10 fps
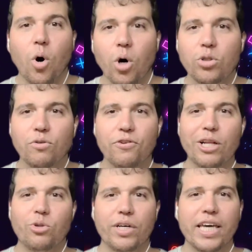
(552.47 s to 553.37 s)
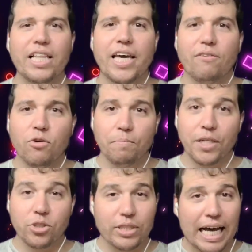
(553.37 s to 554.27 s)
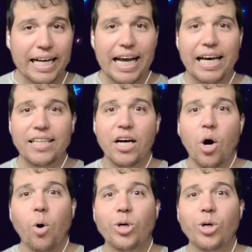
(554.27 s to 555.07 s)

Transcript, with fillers: Outro fator que eleva o preço da Gala,